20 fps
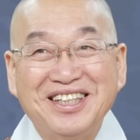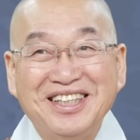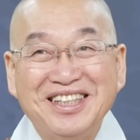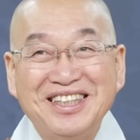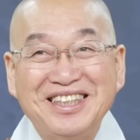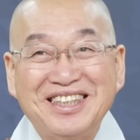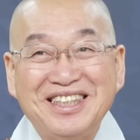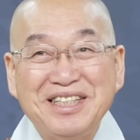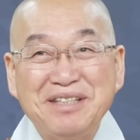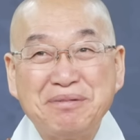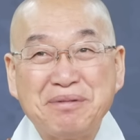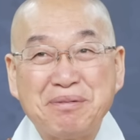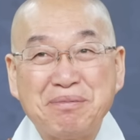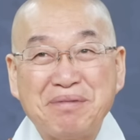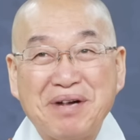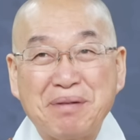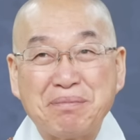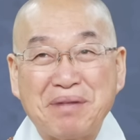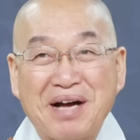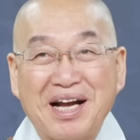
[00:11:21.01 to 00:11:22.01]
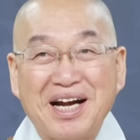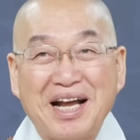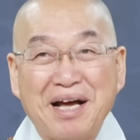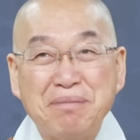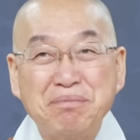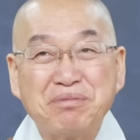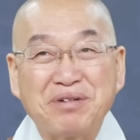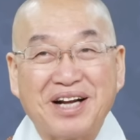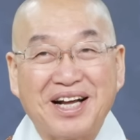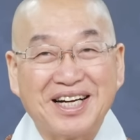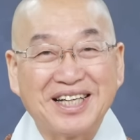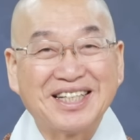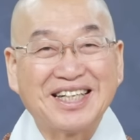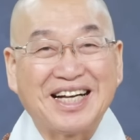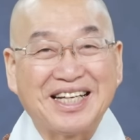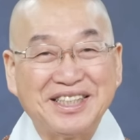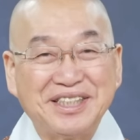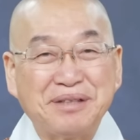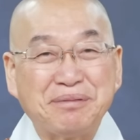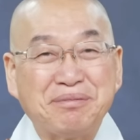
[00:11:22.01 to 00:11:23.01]
스님은 막 말 함부로 하는 것
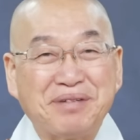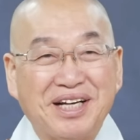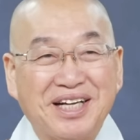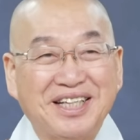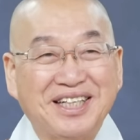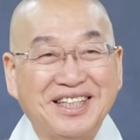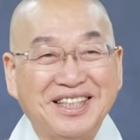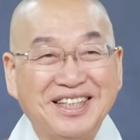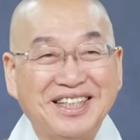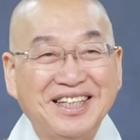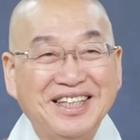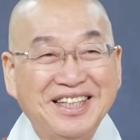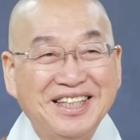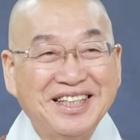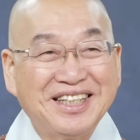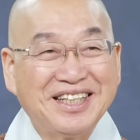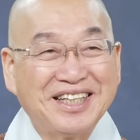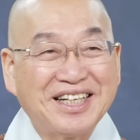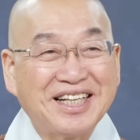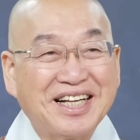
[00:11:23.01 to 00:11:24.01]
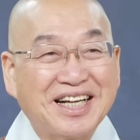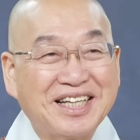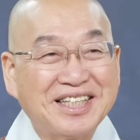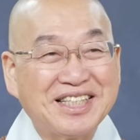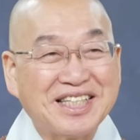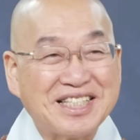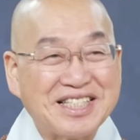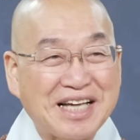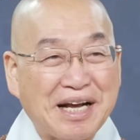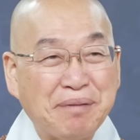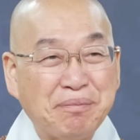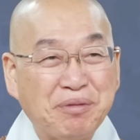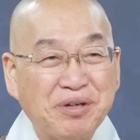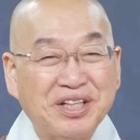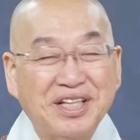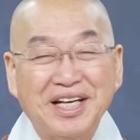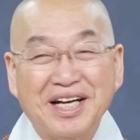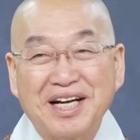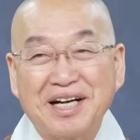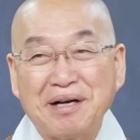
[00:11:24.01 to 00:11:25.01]
같지만은 이러다가 이제
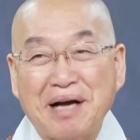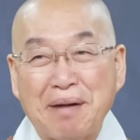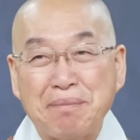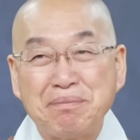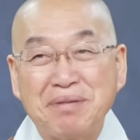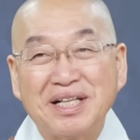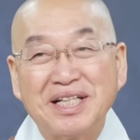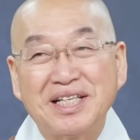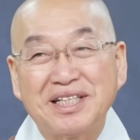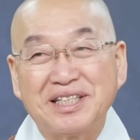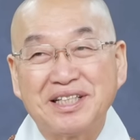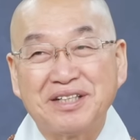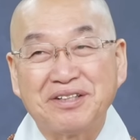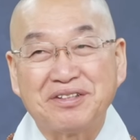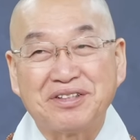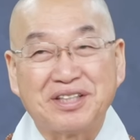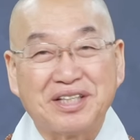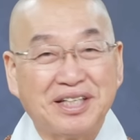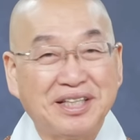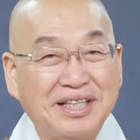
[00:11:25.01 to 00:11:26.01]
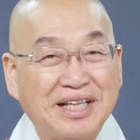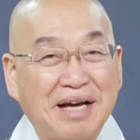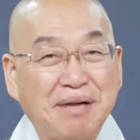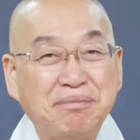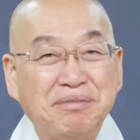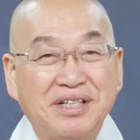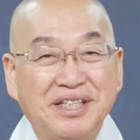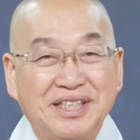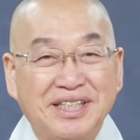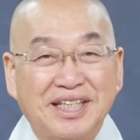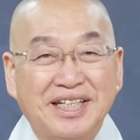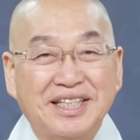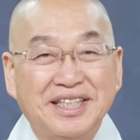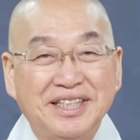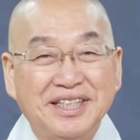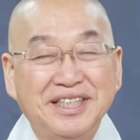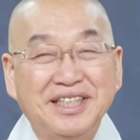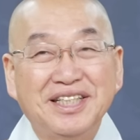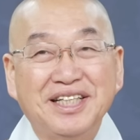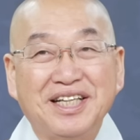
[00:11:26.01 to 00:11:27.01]
잘못해가 안 받아들이고 덧나면 이제
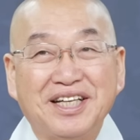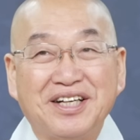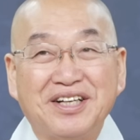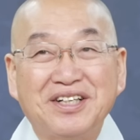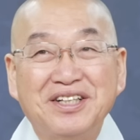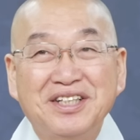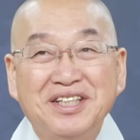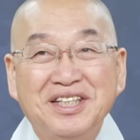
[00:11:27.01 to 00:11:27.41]
큰일이에요.